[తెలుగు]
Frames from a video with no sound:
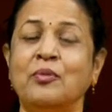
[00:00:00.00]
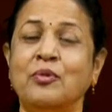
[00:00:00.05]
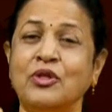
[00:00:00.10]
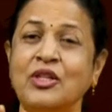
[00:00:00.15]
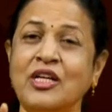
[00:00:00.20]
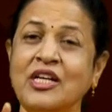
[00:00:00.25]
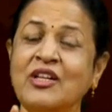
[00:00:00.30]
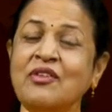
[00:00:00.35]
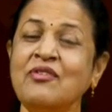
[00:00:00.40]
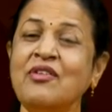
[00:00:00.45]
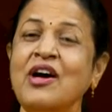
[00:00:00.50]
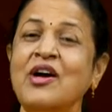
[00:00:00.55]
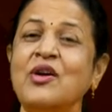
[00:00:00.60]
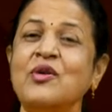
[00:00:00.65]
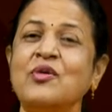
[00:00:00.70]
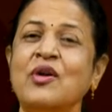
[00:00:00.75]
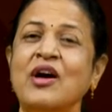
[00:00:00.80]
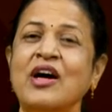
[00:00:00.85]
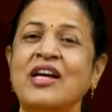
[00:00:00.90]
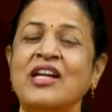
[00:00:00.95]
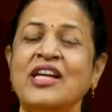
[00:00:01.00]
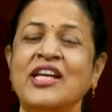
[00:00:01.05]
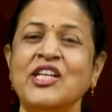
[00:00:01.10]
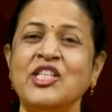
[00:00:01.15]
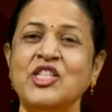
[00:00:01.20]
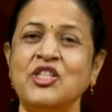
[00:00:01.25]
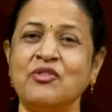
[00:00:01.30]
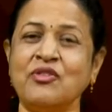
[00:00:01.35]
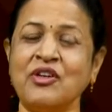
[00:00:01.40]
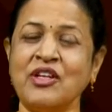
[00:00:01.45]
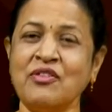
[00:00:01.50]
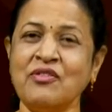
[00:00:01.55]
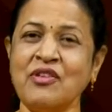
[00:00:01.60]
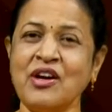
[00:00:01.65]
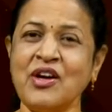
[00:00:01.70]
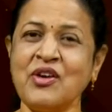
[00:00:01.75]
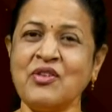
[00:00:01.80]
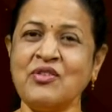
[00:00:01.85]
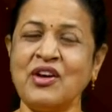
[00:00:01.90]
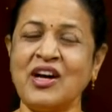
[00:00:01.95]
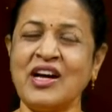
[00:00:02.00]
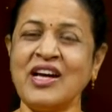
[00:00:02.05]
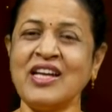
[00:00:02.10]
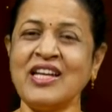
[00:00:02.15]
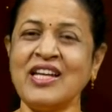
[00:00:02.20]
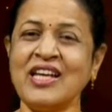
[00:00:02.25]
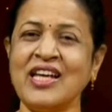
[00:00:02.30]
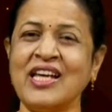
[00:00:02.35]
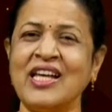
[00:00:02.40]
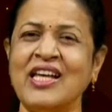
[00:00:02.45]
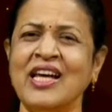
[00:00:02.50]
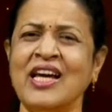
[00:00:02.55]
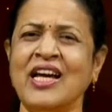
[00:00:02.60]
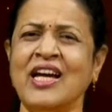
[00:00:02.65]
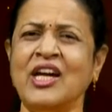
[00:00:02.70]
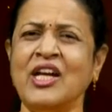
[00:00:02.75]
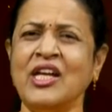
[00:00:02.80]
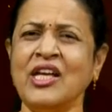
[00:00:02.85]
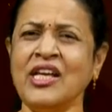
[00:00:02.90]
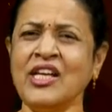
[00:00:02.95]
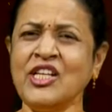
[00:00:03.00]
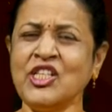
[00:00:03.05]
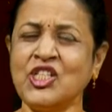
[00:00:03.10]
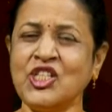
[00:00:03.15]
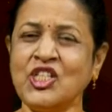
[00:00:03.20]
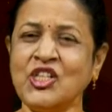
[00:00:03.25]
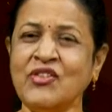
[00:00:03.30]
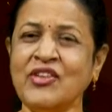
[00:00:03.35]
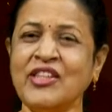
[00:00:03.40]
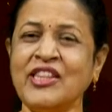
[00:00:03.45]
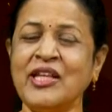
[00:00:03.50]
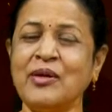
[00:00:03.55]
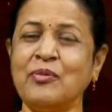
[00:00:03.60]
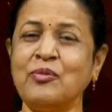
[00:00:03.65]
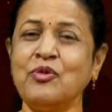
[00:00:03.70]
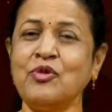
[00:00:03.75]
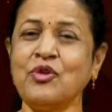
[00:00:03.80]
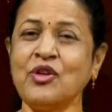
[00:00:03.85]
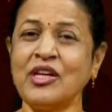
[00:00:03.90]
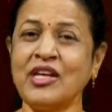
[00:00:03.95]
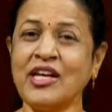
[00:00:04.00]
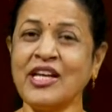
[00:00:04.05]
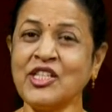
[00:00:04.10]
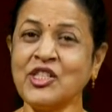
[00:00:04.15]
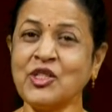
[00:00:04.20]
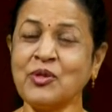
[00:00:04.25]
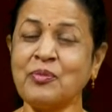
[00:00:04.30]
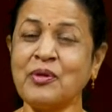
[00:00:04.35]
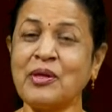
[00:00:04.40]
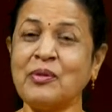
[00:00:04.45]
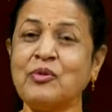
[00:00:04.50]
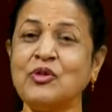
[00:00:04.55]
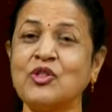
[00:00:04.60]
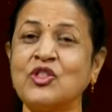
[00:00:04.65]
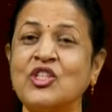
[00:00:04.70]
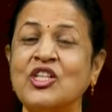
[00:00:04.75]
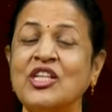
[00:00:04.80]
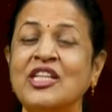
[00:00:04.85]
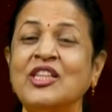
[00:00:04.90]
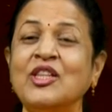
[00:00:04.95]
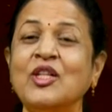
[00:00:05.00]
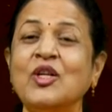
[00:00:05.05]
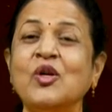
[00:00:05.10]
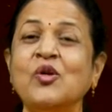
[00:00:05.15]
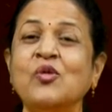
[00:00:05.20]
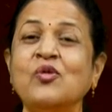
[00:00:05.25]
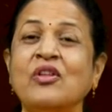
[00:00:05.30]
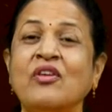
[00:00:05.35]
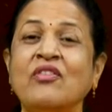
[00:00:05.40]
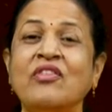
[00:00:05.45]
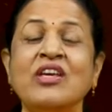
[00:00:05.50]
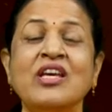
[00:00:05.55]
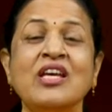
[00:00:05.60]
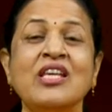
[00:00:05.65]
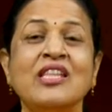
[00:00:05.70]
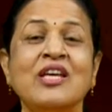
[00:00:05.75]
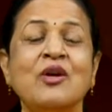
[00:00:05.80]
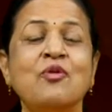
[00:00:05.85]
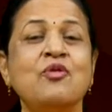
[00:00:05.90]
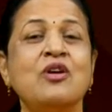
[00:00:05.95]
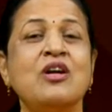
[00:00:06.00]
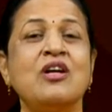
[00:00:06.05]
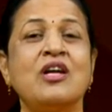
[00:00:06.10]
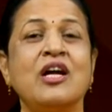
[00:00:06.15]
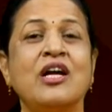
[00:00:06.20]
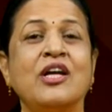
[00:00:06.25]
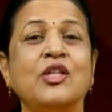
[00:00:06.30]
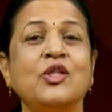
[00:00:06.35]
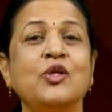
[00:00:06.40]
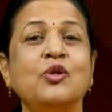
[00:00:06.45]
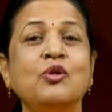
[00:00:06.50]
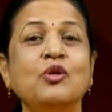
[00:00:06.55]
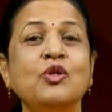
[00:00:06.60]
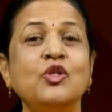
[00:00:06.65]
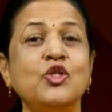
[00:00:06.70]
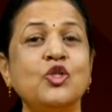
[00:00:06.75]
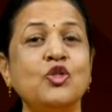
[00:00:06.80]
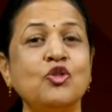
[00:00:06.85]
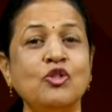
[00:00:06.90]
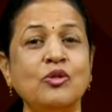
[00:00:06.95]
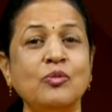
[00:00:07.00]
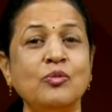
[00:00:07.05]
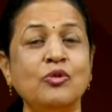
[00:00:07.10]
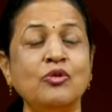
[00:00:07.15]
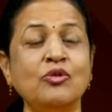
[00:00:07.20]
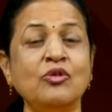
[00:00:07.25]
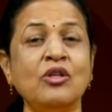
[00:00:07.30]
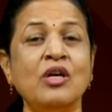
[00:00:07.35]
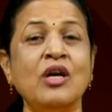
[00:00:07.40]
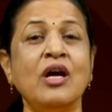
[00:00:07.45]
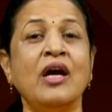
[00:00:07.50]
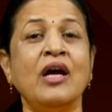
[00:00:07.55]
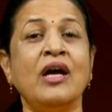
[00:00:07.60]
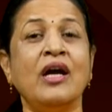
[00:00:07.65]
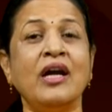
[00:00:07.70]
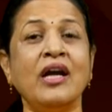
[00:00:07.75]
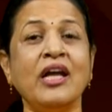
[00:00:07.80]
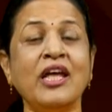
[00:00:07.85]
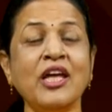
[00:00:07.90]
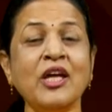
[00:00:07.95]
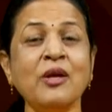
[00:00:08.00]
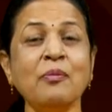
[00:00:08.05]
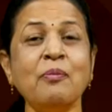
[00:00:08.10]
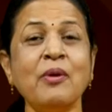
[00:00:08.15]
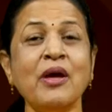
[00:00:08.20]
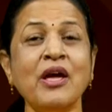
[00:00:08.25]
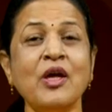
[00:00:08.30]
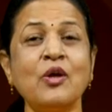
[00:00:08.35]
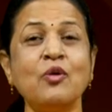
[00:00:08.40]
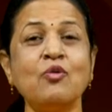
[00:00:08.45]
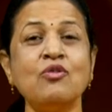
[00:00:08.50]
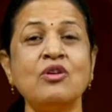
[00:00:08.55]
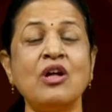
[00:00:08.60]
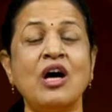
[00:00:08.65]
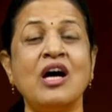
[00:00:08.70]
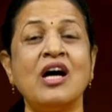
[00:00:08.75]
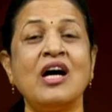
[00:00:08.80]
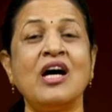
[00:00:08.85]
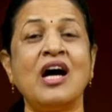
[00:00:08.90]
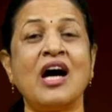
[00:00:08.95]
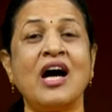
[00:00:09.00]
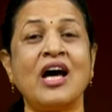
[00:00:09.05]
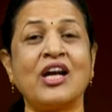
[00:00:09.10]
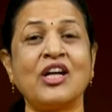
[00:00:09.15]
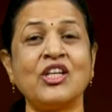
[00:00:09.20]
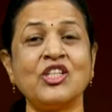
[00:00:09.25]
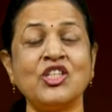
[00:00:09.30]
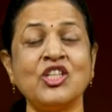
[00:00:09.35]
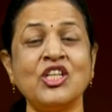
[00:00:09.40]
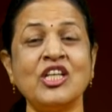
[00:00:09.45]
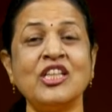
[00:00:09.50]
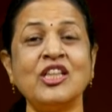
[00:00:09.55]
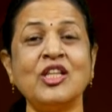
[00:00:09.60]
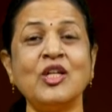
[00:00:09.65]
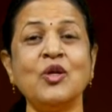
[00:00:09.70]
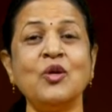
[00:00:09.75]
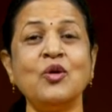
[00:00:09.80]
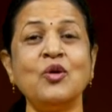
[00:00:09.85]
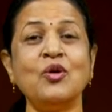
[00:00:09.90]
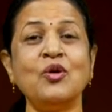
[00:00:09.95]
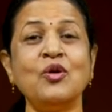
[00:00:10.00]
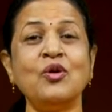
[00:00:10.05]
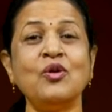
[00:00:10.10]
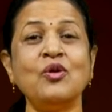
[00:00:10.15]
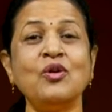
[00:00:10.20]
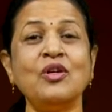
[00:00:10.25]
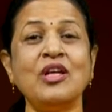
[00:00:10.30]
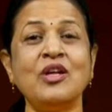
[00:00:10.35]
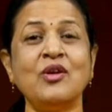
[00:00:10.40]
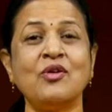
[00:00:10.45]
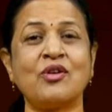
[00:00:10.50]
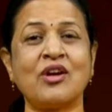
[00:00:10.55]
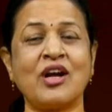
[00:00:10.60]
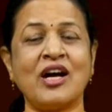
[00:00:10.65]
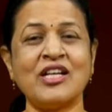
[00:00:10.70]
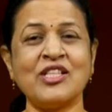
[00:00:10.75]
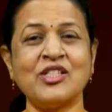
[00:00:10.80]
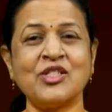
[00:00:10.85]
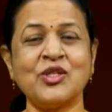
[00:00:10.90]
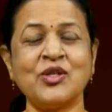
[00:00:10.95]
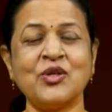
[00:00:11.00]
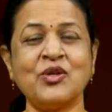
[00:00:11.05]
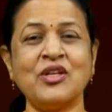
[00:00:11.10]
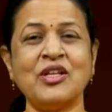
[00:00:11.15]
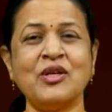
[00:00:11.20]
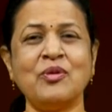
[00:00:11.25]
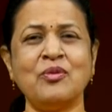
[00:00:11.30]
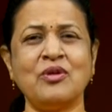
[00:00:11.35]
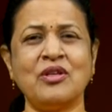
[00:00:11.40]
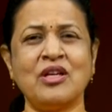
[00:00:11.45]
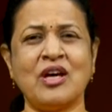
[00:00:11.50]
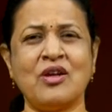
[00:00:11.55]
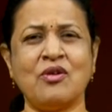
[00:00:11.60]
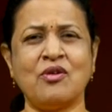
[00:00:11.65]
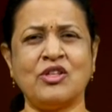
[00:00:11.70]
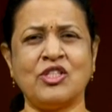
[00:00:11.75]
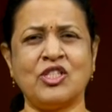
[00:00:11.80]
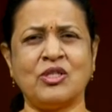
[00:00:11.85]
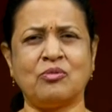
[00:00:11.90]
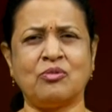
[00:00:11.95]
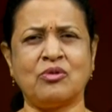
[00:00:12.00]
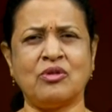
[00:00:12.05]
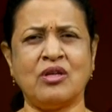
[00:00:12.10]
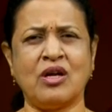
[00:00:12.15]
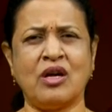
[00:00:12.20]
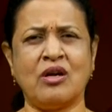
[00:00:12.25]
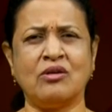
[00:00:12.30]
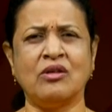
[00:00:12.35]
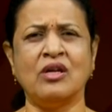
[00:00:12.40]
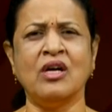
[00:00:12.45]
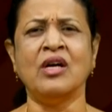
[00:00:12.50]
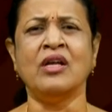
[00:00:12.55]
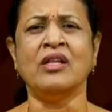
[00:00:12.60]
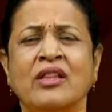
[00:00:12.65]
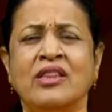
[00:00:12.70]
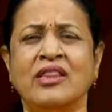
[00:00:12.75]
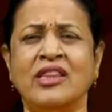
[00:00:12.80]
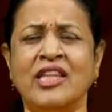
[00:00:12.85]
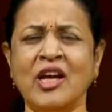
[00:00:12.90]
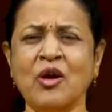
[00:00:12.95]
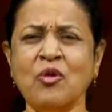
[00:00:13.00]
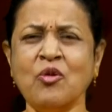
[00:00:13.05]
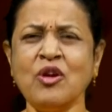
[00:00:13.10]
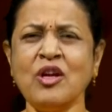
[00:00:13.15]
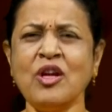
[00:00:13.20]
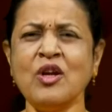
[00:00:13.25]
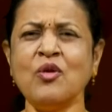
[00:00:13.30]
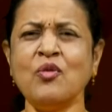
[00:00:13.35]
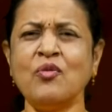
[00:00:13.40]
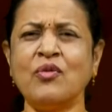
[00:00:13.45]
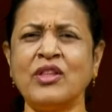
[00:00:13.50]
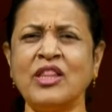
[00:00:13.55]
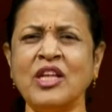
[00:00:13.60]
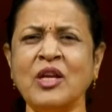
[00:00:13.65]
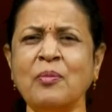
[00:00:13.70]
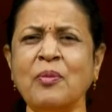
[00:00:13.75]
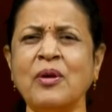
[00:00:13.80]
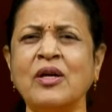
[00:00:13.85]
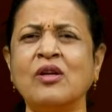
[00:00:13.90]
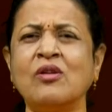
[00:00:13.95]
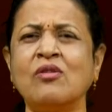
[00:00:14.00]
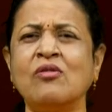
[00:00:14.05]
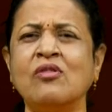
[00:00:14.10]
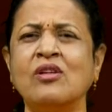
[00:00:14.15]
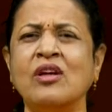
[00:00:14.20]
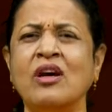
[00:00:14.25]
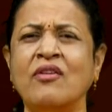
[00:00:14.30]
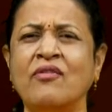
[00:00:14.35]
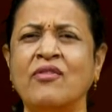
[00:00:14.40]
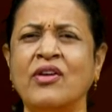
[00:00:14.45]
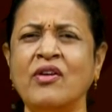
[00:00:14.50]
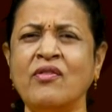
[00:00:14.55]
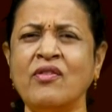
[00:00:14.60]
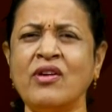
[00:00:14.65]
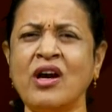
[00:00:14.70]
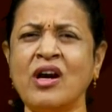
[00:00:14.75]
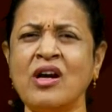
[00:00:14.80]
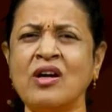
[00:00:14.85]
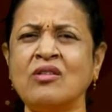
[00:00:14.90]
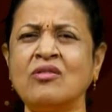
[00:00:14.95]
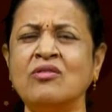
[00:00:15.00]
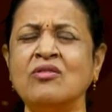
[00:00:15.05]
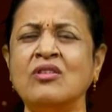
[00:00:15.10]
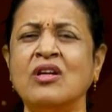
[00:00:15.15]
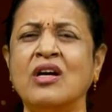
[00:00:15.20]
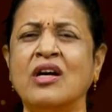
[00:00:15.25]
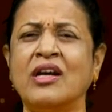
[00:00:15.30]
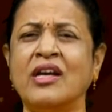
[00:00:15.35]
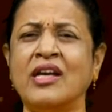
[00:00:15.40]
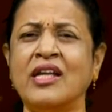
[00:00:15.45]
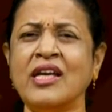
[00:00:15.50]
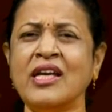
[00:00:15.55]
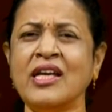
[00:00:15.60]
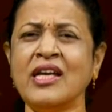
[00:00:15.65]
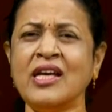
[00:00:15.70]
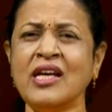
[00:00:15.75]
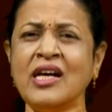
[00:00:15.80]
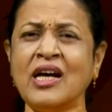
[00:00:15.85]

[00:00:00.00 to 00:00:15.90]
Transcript: మొదటివాడు ఆయనే చివరివాడు ఆయనే నీ జీవితము ఏసుప్రభు ప్రభు చేతిలో ఉంది అందుకే దేవుడు అంటాడు ఇదిగో చూడుము నీ పేరు నా అరచేతిలో నేను రాసుకొని ఉన్నాను అని చెప్తున్నాడు దేవుడు నిన్ను వదిలిపెట్టకుండా విడవనాడకుండా నీ